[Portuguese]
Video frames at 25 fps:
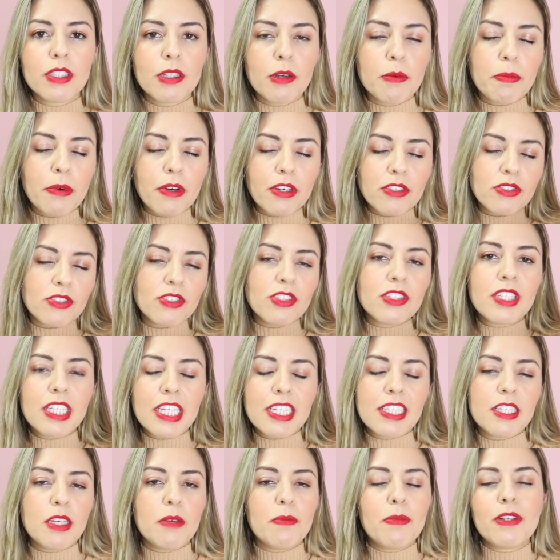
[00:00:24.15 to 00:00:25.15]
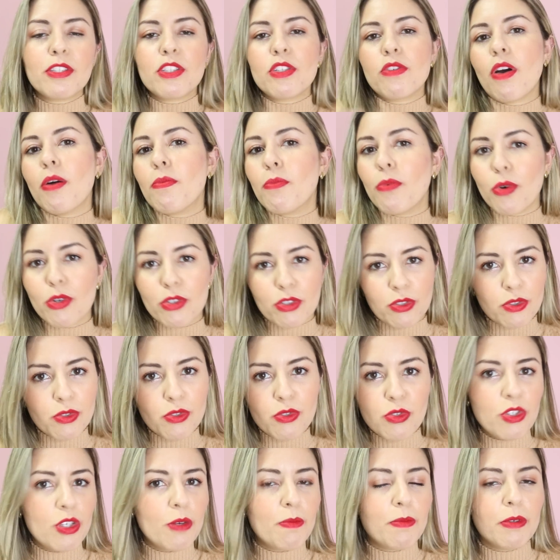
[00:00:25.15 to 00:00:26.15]
Eu posso dizer assim, pode ser o almoço
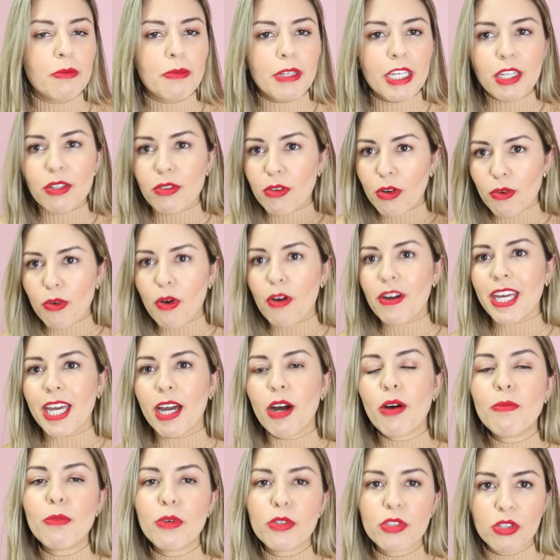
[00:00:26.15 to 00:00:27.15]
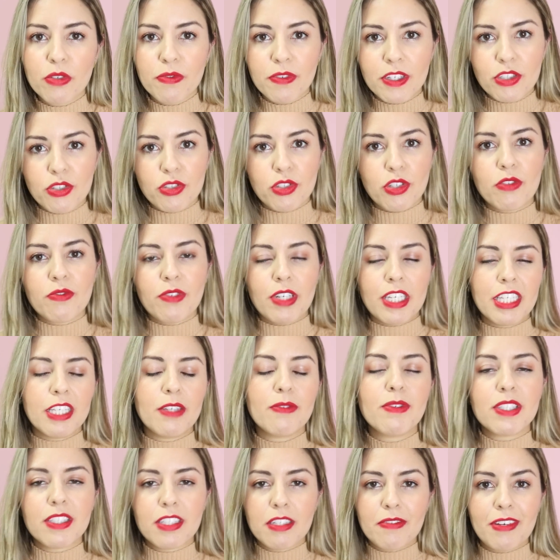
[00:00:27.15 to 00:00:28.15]
do dia primeiro ou qualquer almoço festivo aí que
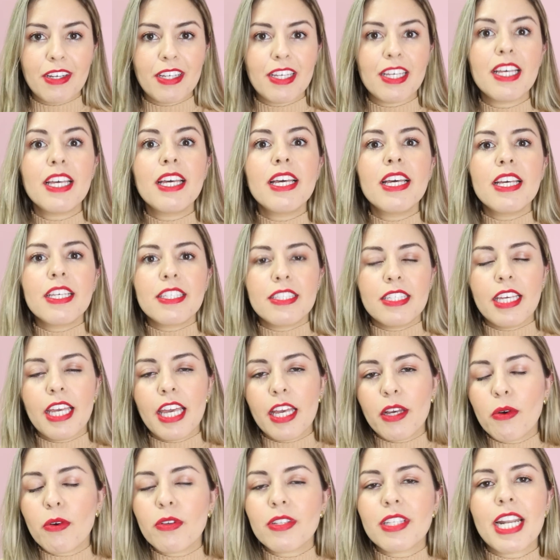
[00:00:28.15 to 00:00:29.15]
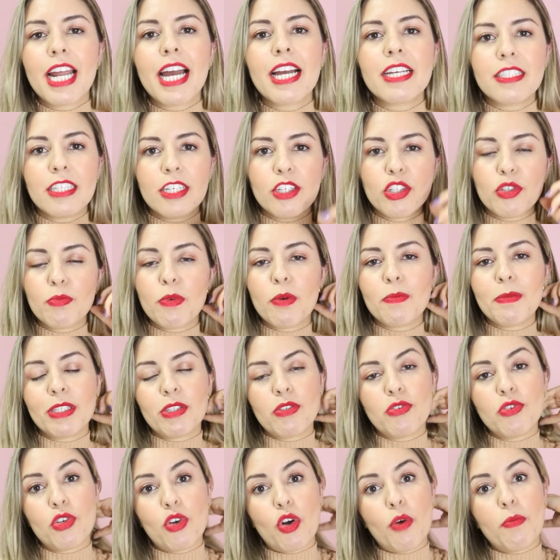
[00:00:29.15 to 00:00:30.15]
você vai se reencontrar, que seja um
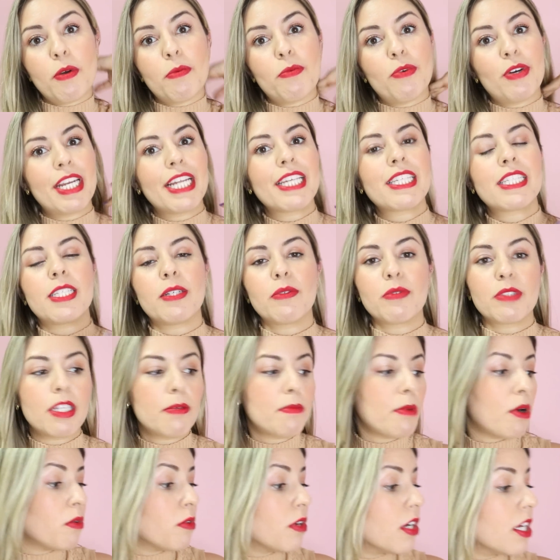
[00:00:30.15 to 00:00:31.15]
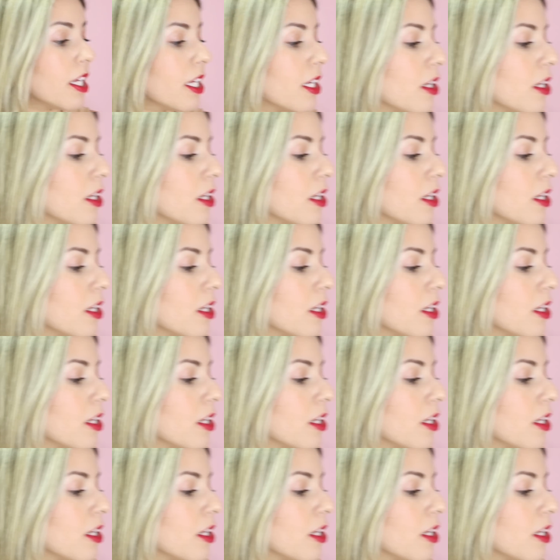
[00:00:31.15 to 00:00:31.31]
momento de comemoração, tá bom?